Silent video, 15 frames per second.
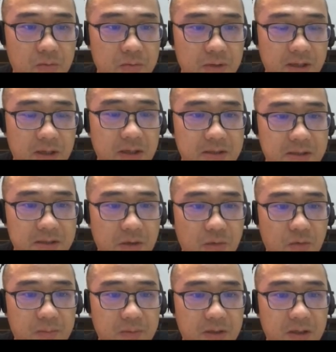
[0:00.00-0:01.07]
第二个是讲
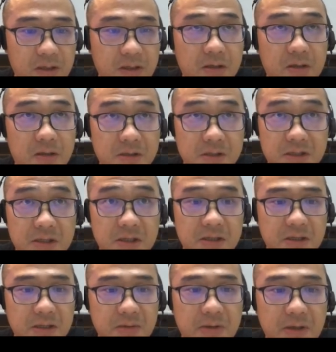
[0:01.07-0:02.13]
我们的一个核心的
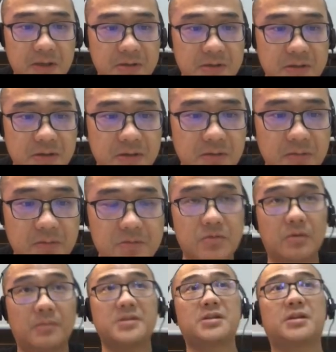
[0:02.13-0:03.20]
这一块，就是
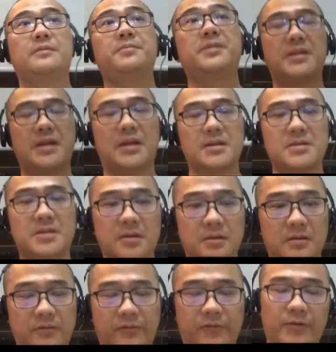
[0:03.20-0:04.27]
我们整个平台的这
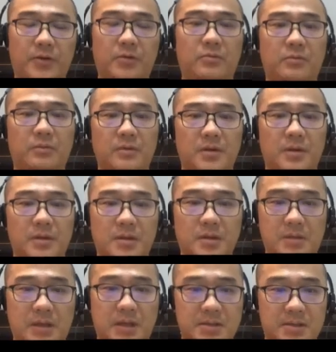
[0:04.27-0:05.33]
个 flow，的
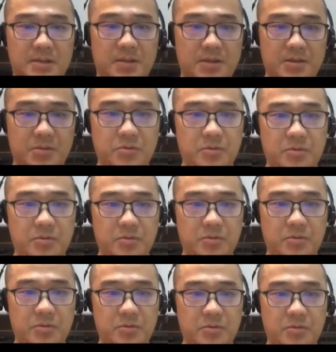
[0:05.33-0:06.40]
task
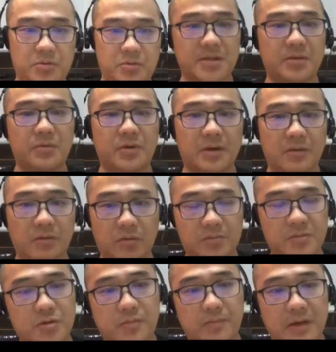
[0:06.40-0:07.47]
distribution。那这一块我们
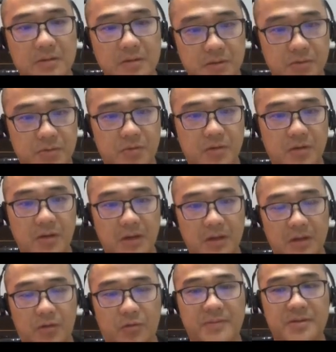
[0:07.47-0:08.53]
是用 Pasa 去做的。
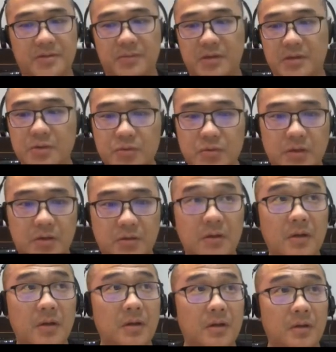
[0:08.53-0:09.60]
那我们怎么样做到
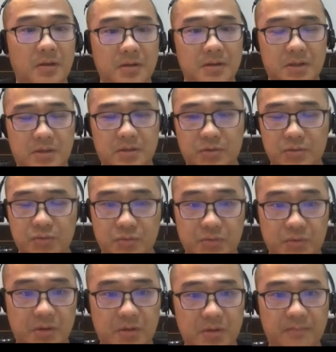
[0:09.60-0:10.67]
这个数据
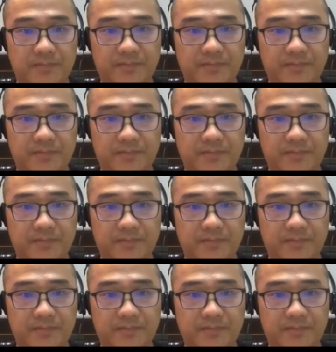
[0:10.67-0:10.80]
的，